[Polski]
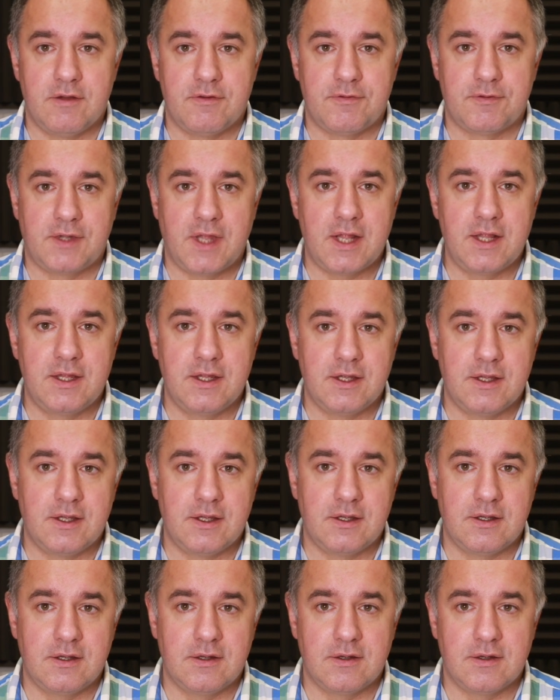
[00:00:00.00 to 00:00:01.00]

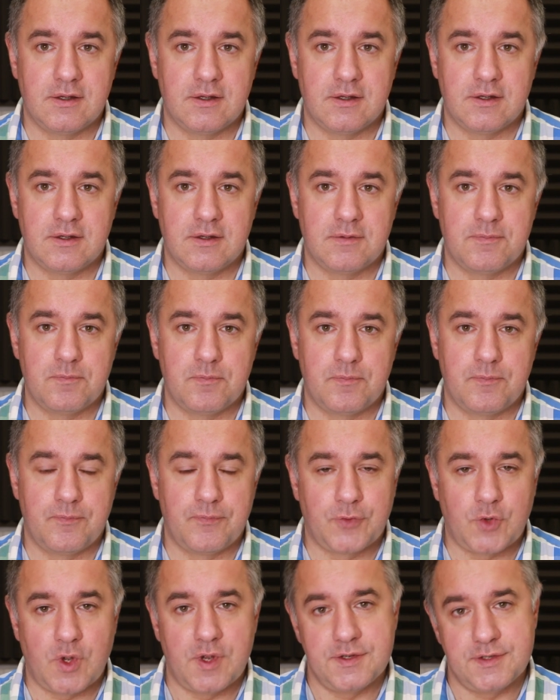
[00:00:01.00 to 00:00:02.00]
Wtedy
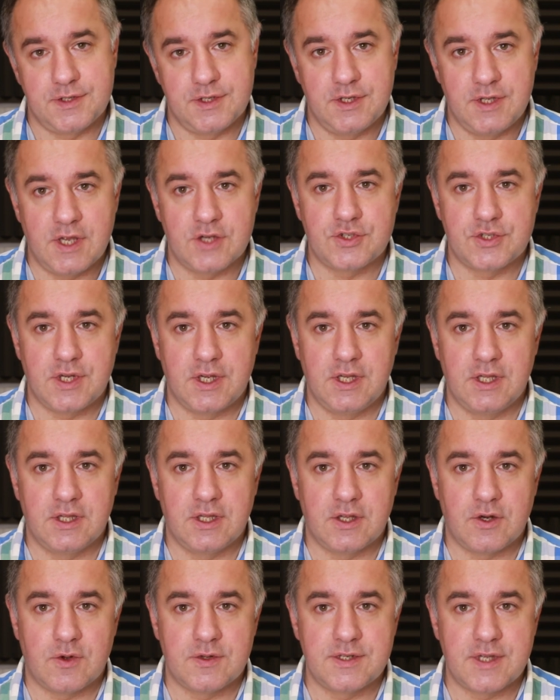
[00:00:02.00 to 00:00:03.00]
to jest jeszcze
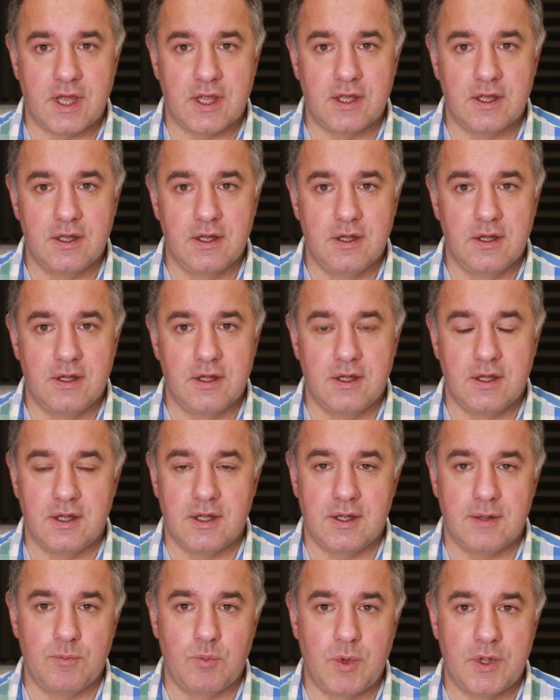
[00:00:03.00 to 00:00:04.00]
inny rodzaj
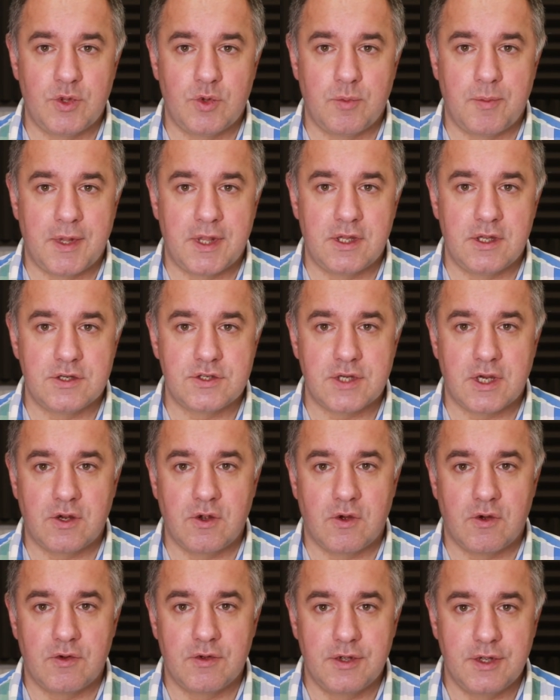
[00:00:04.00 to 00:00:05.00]
błędu
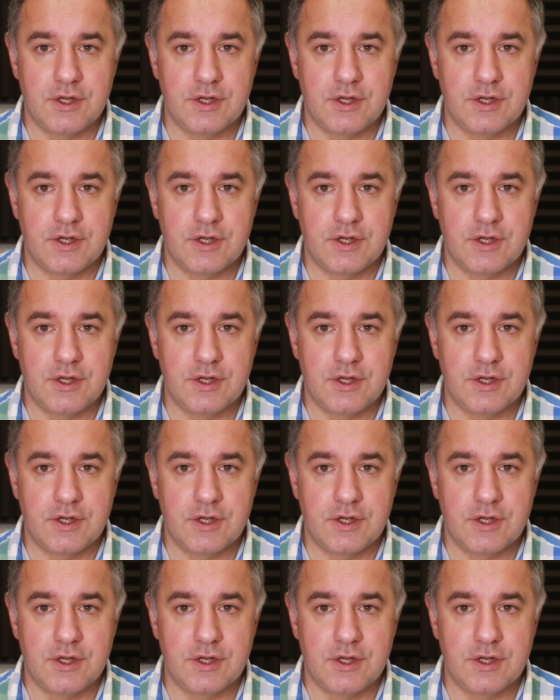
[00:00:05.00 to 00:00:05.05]
mędniczego.